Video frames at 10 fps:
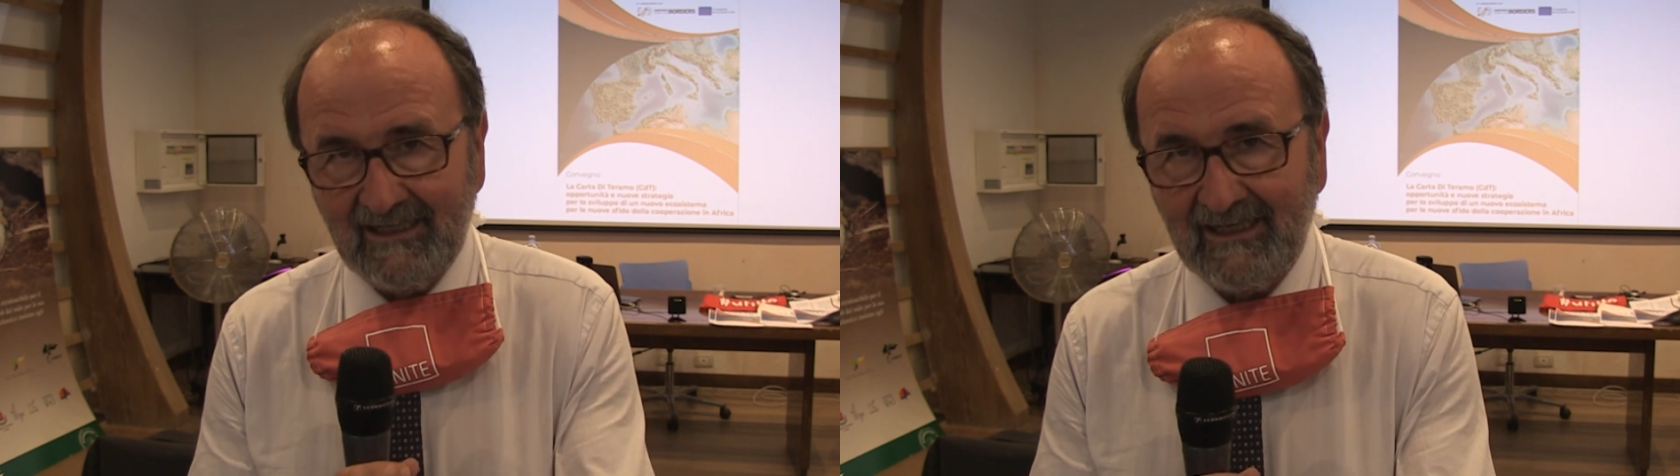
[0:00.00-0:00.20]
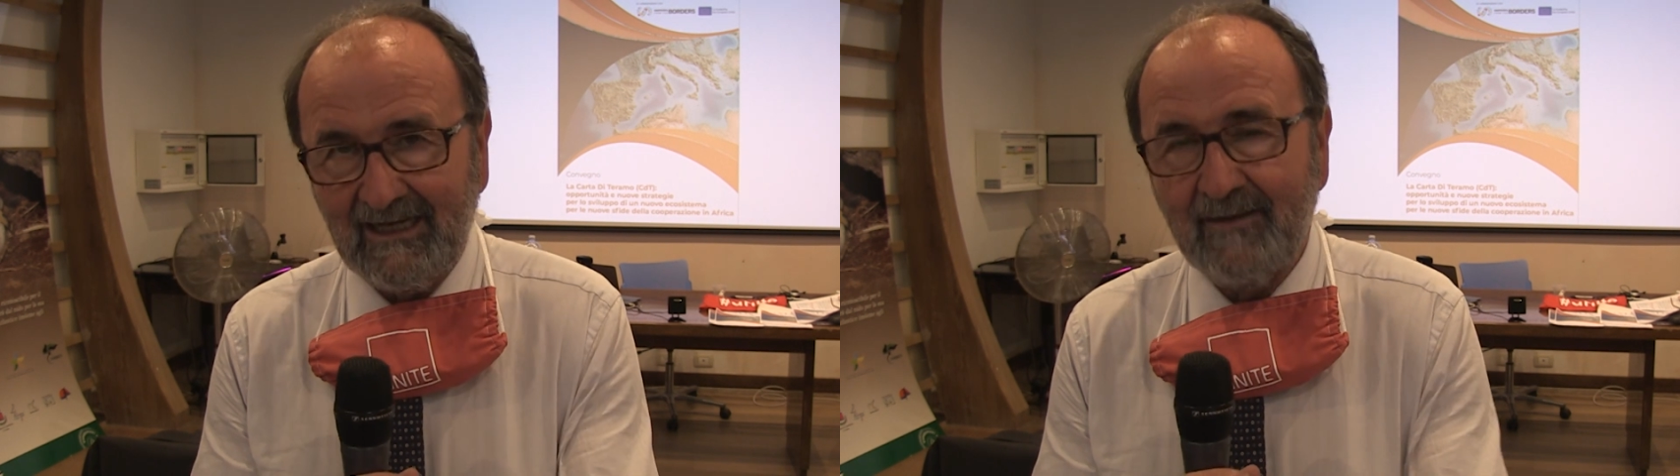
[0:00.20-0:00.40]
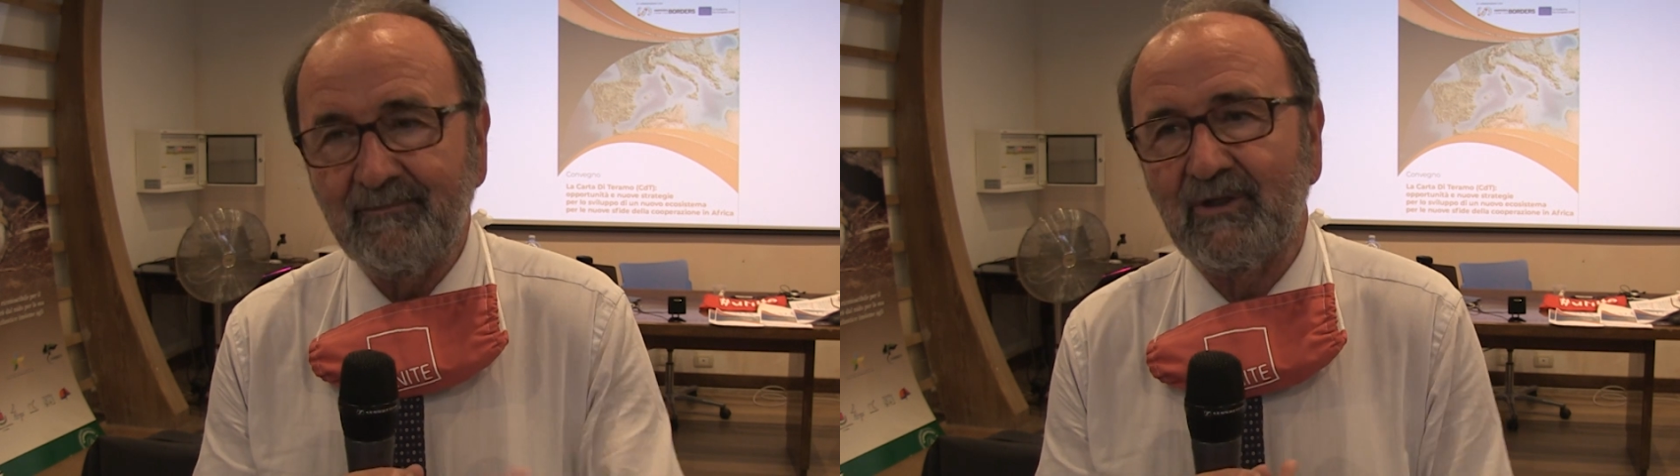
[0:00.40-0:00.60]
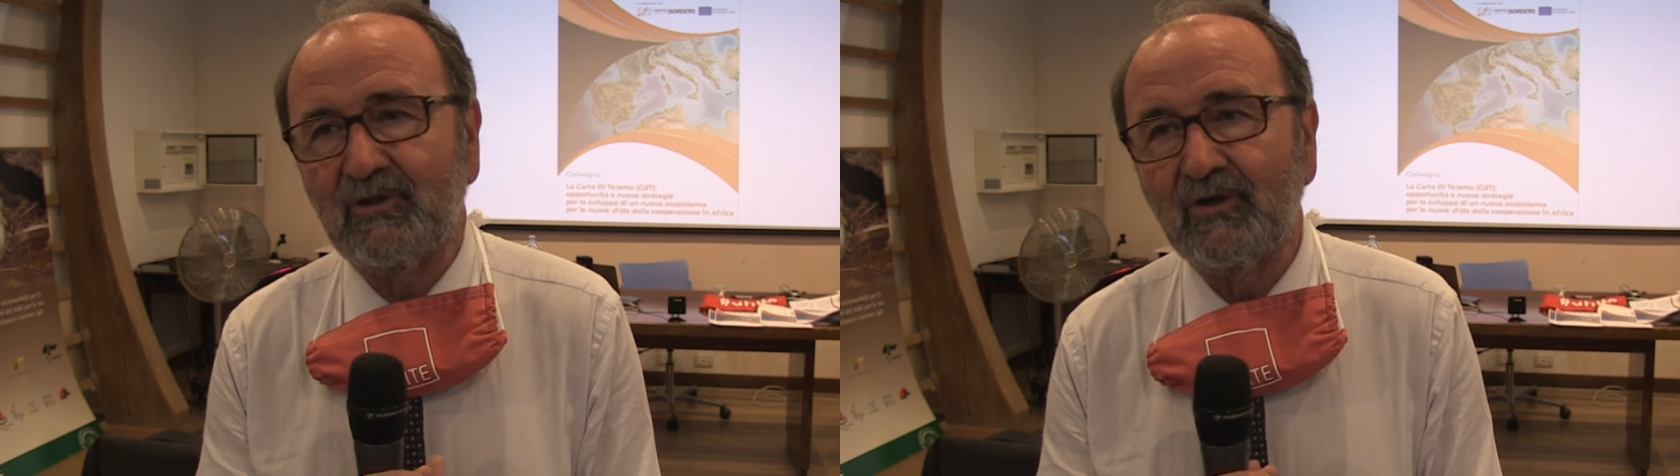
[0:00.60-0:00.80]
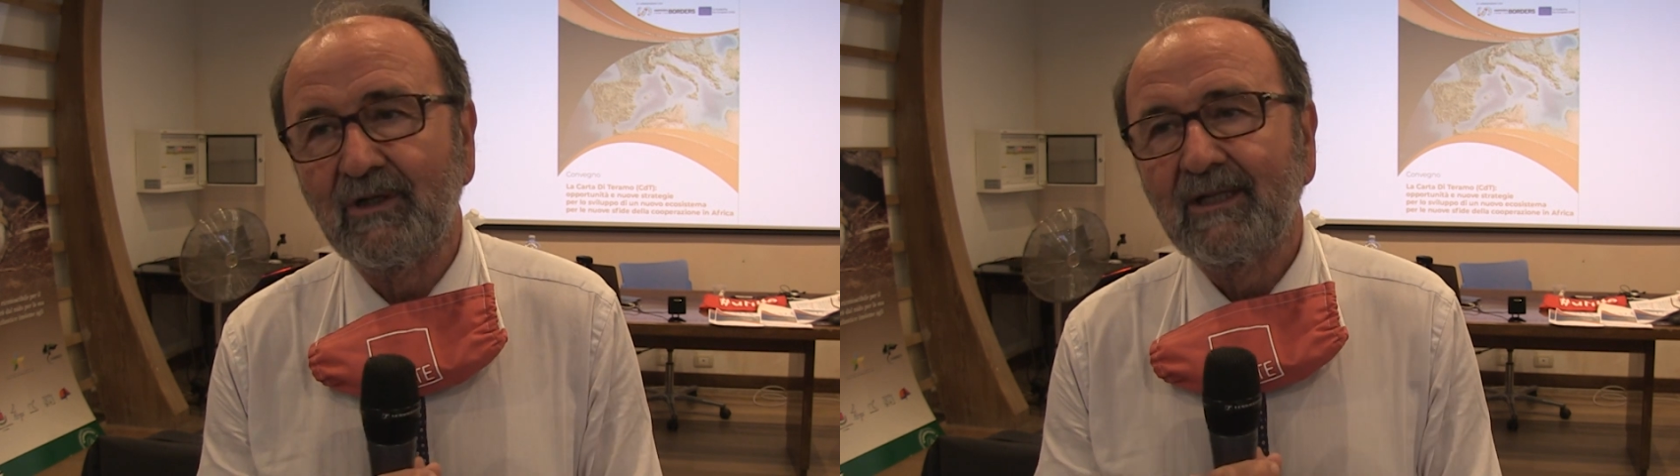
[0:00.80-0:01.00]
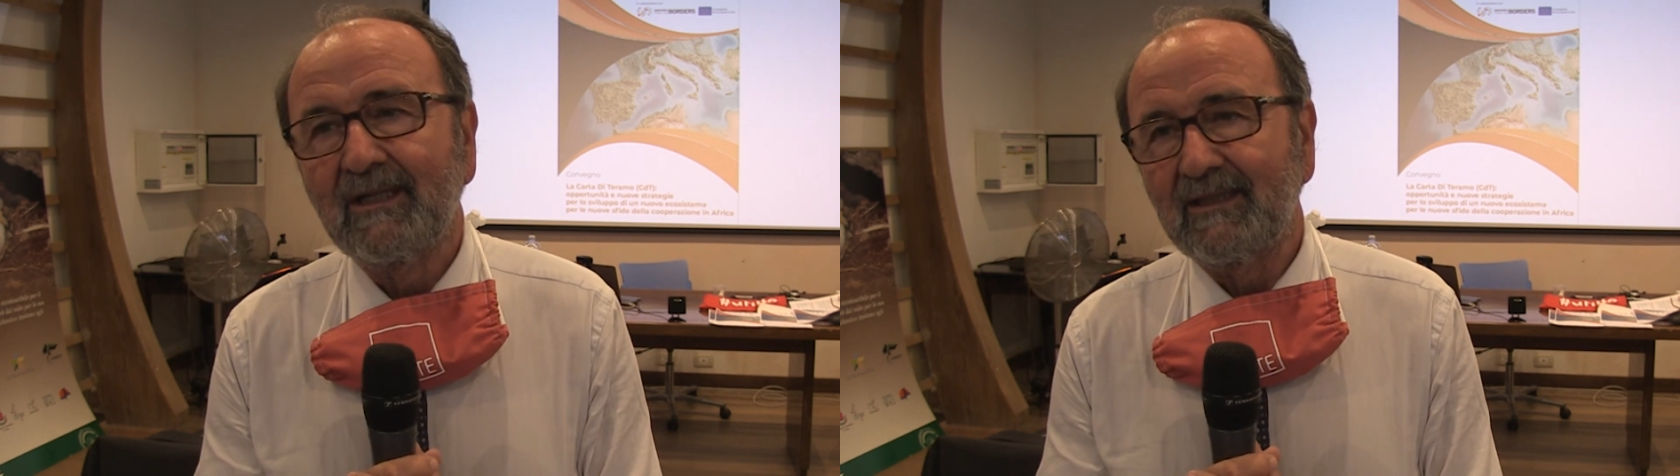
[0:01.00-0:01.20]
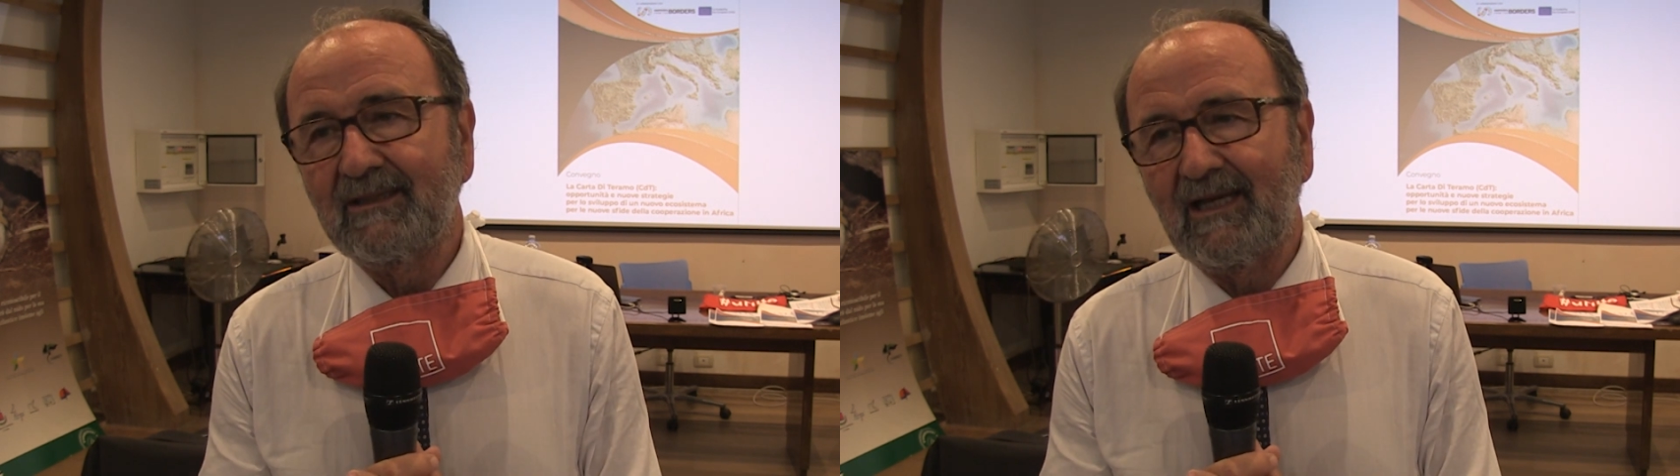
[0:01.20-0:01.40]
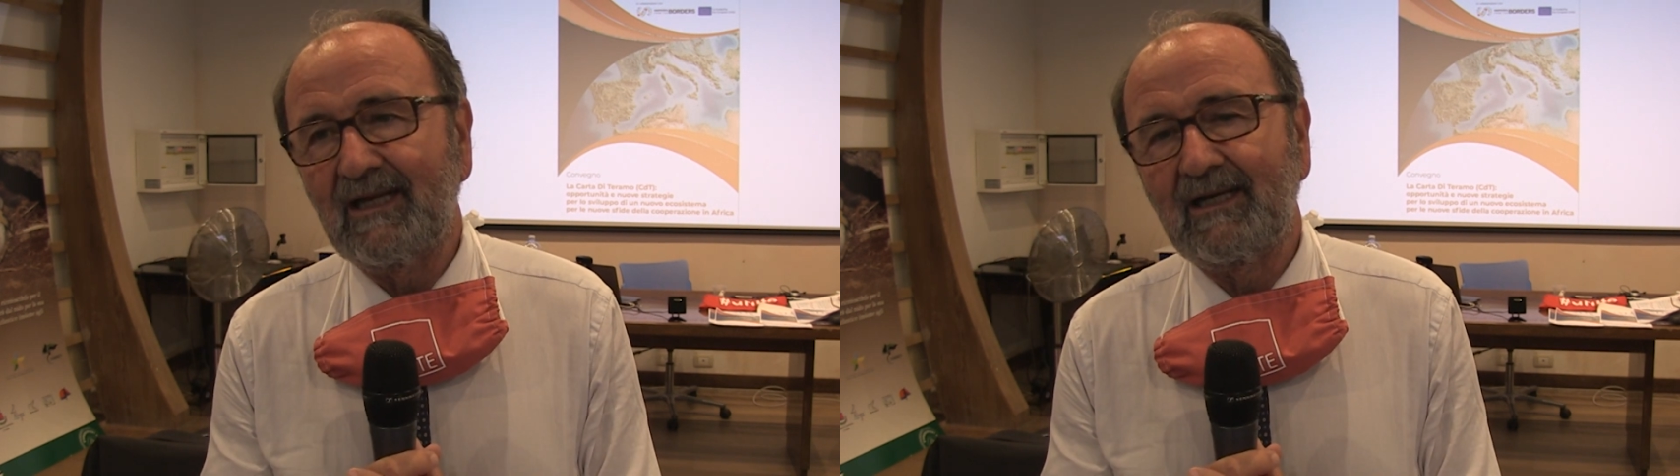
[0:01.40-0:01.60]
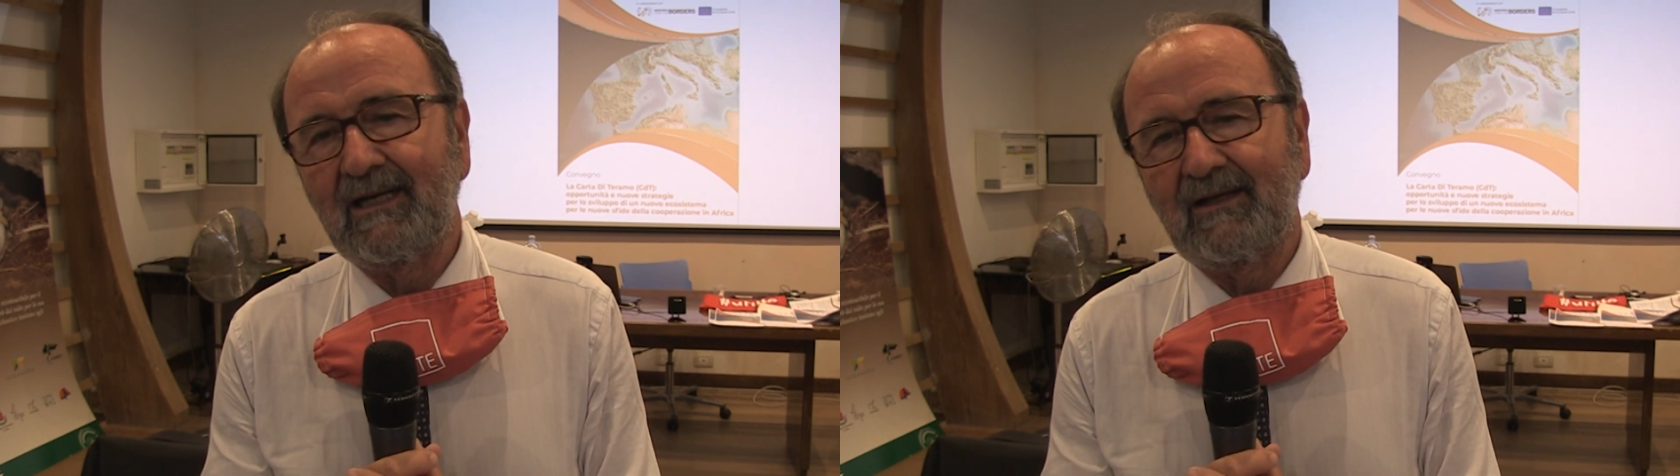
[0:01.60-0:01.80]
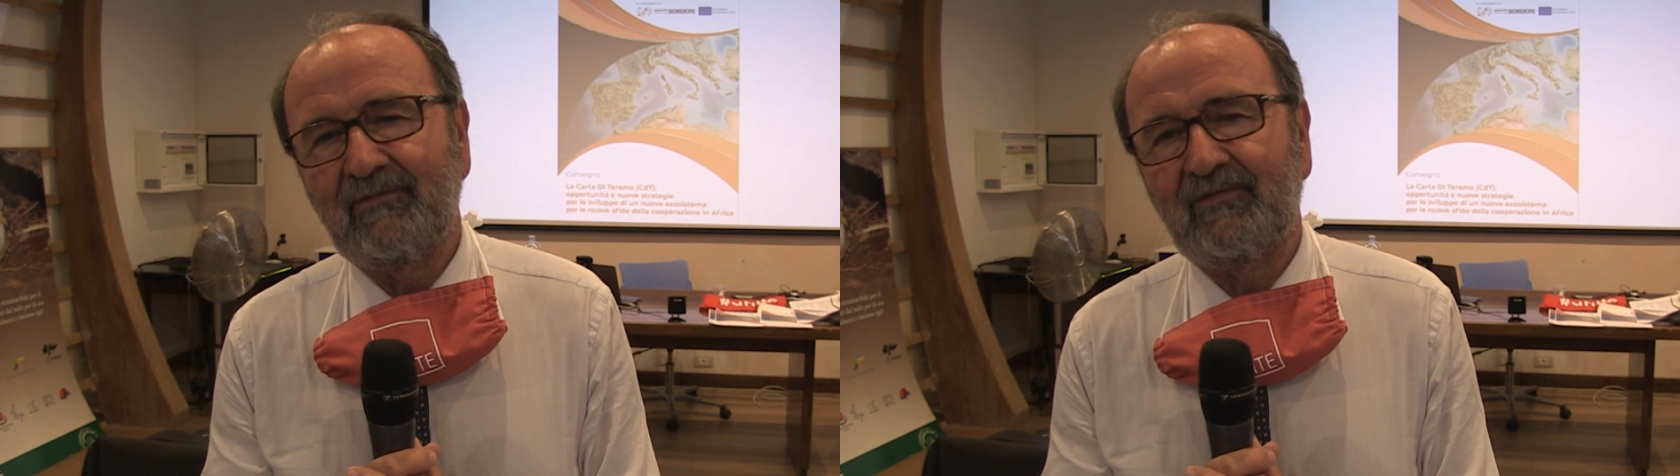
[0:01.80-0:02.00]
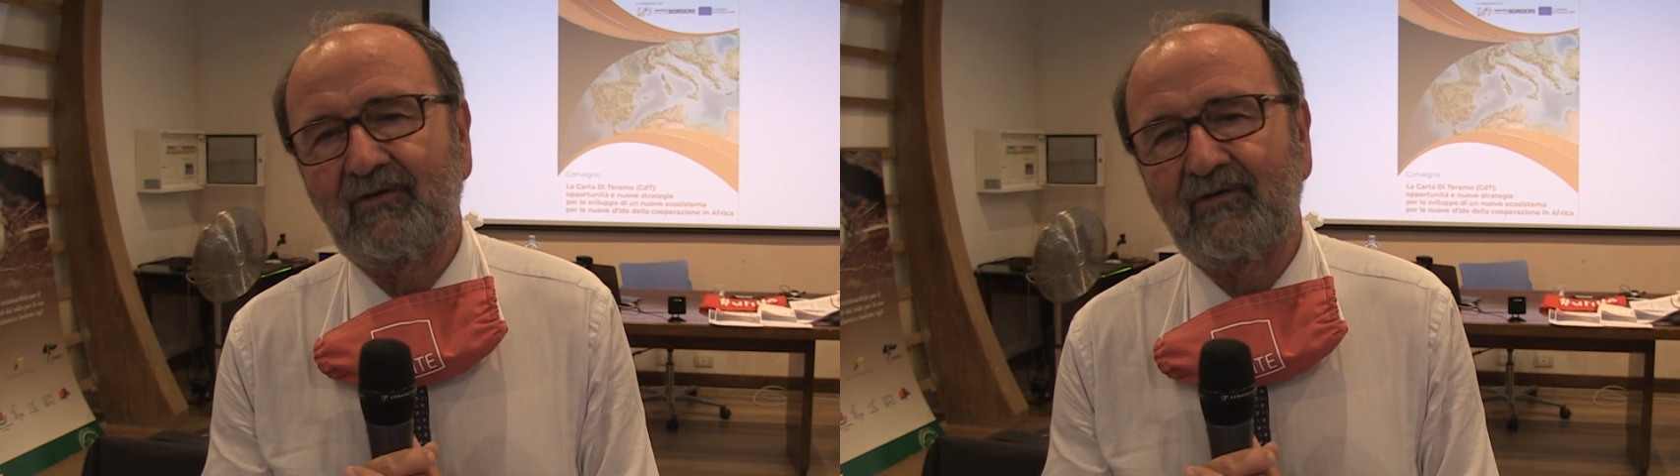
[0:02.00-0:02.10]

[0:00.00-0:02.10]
nell'ambito del,